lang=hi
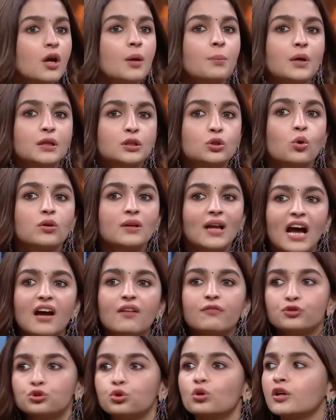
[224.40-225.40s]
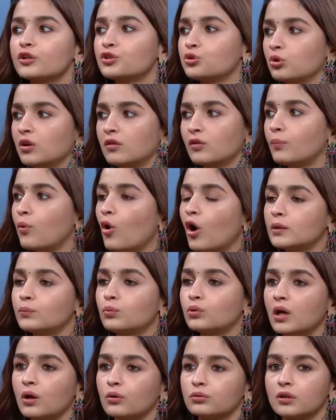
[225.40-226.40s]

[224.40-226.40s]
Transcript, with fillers: बट डोंट हैव शुगर शुगर बहुत बुरा आपकी मम्मी